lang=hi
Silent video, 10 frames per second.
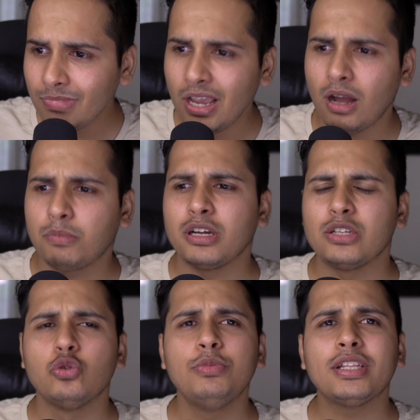आपका
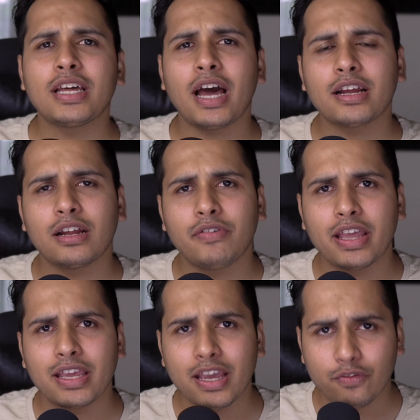रिज्यूमे तैयार
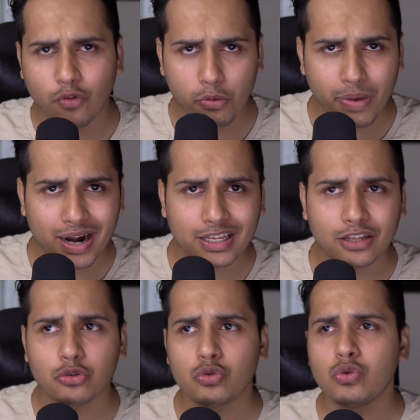करवाएंगे एक फॉर्मेट के
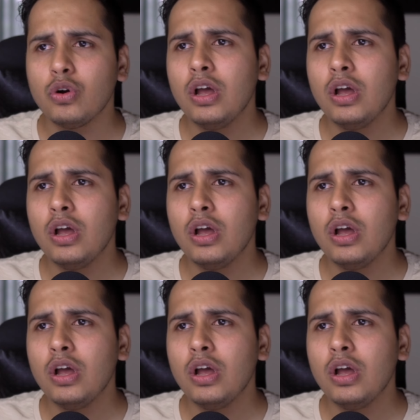थ्रू